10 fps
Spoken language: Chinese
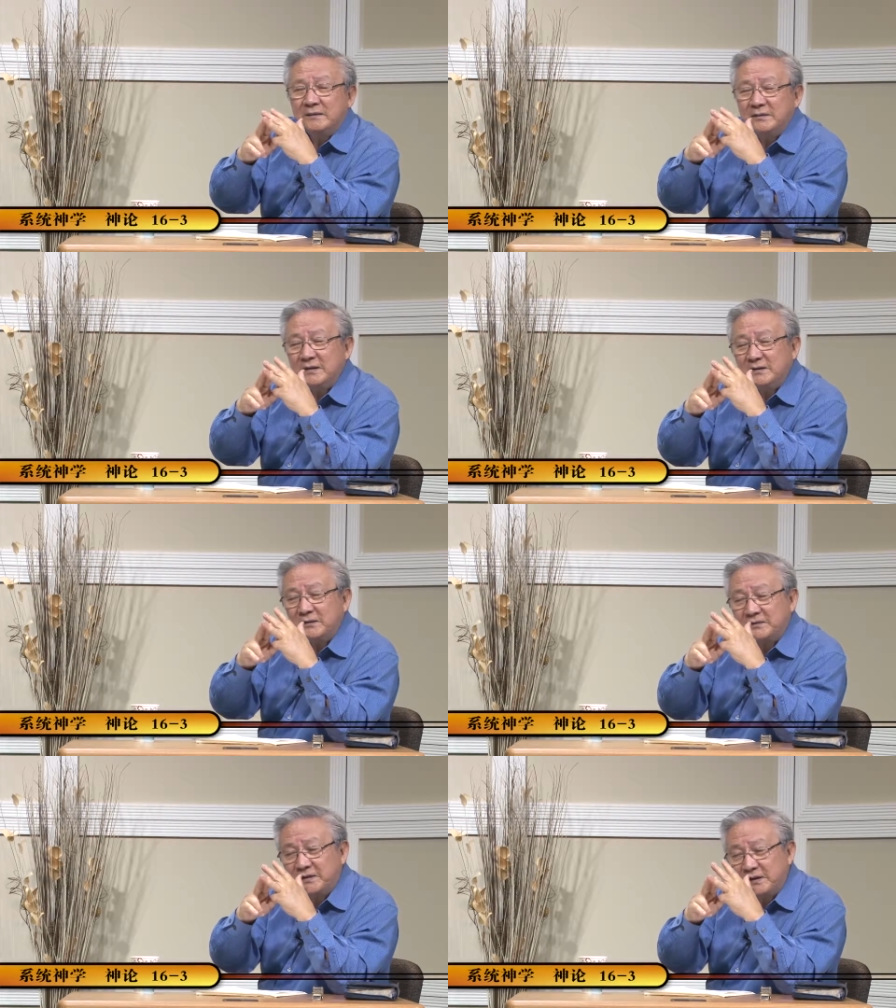是一
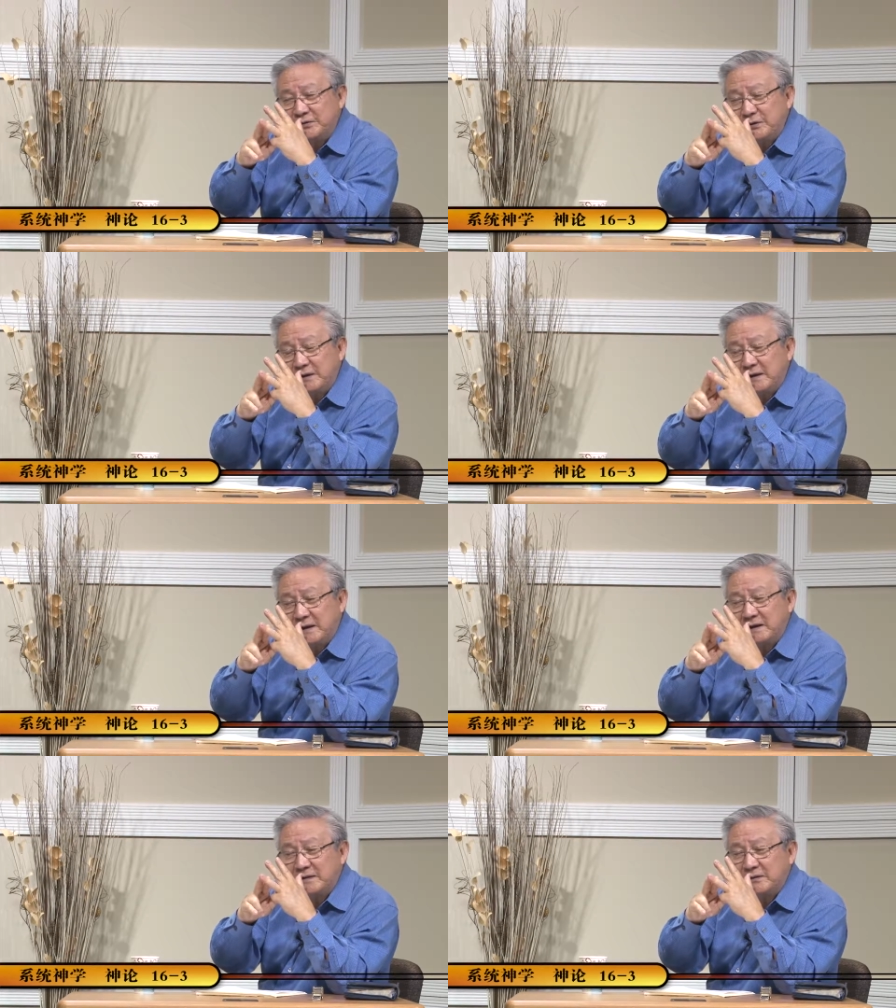种哲学的
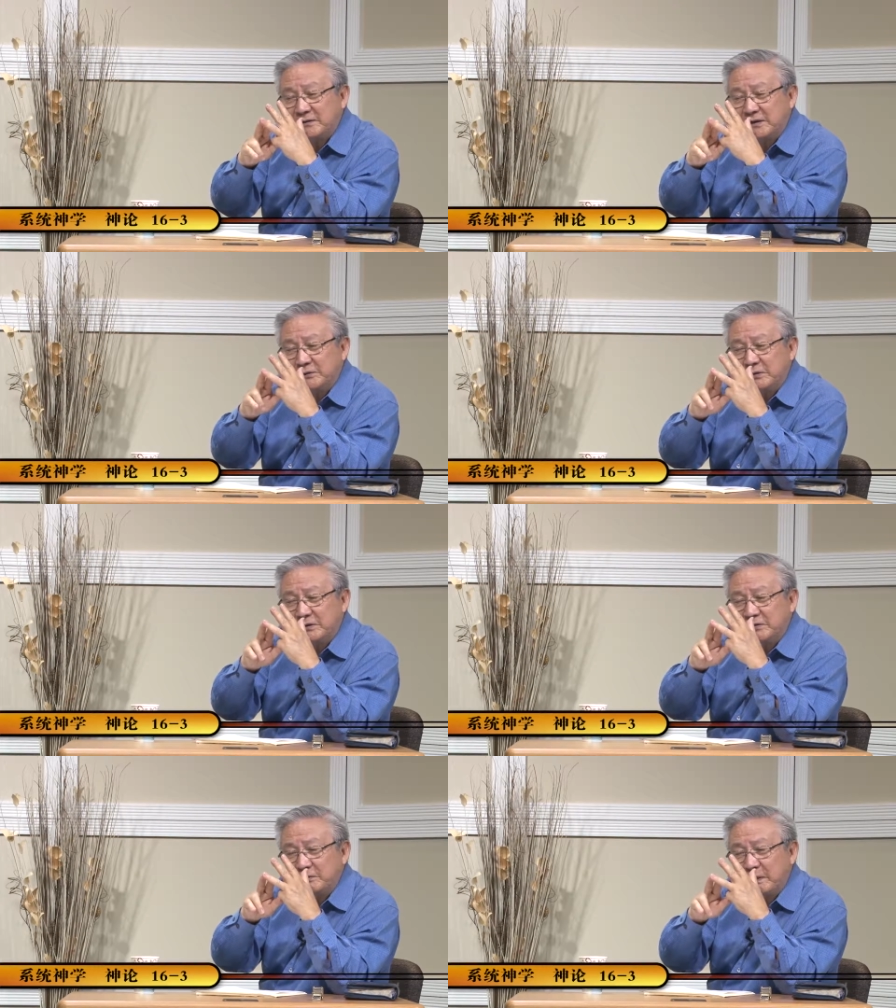人，一种哲学
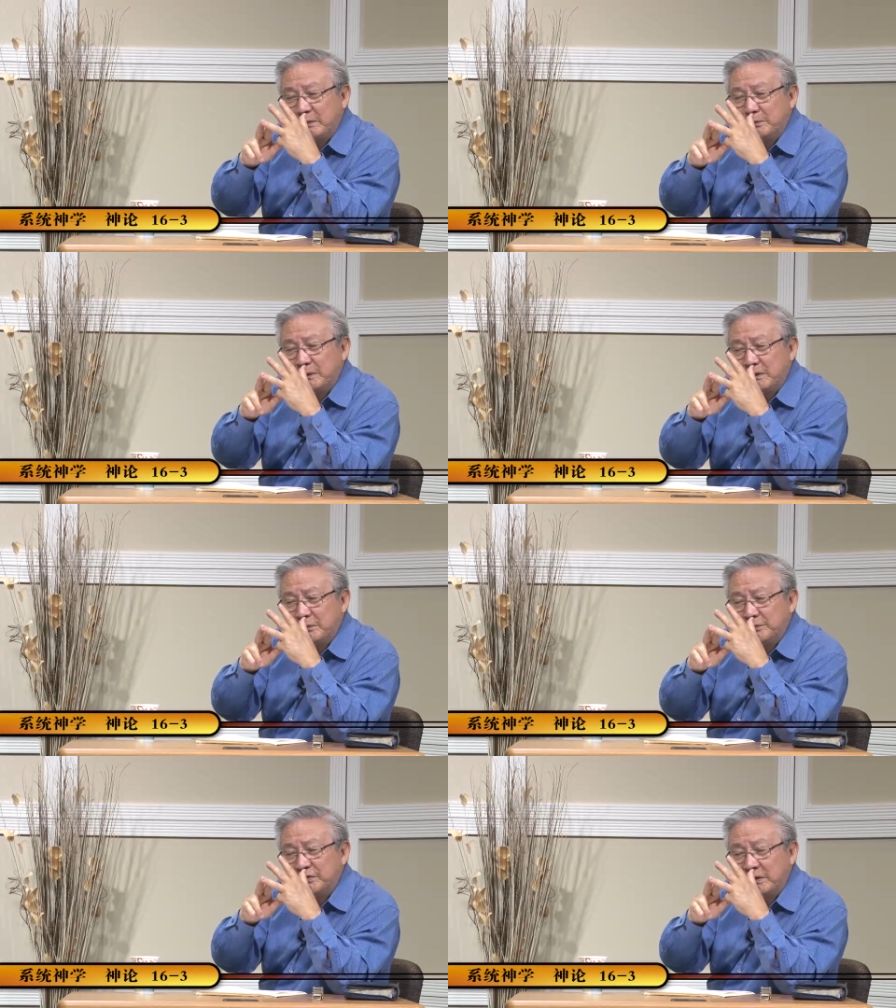就是唯物论、
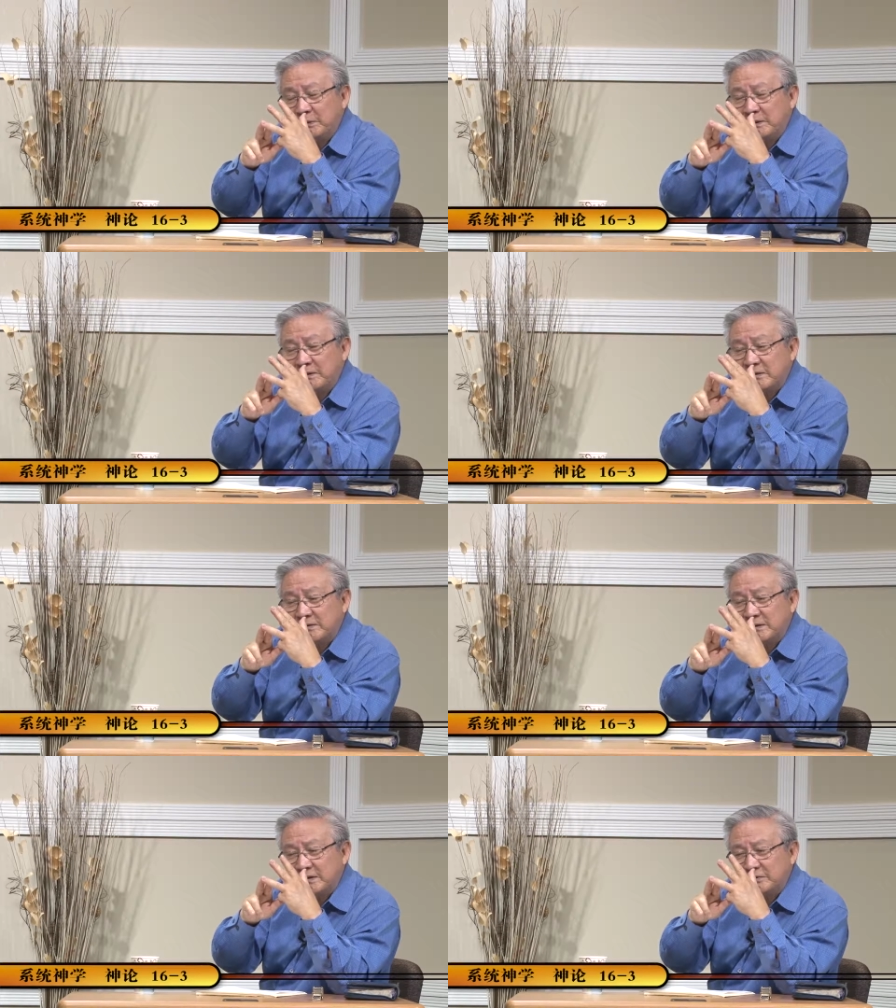无神论的这种
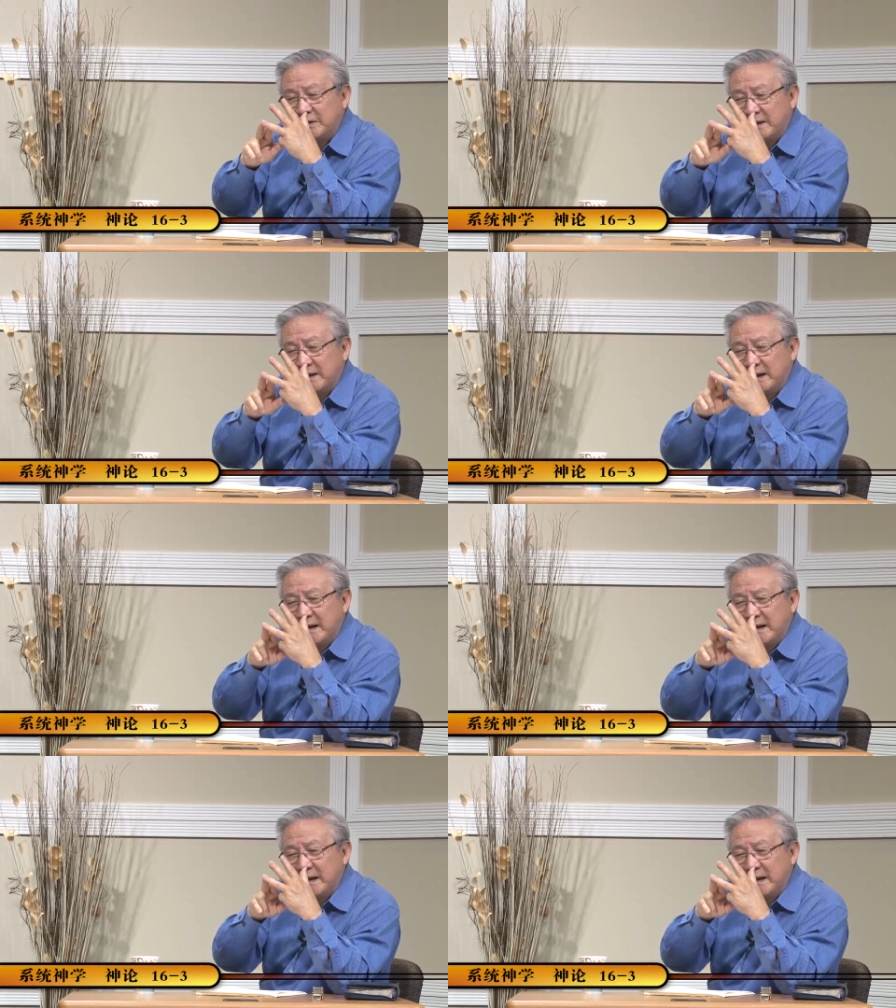哲学呢，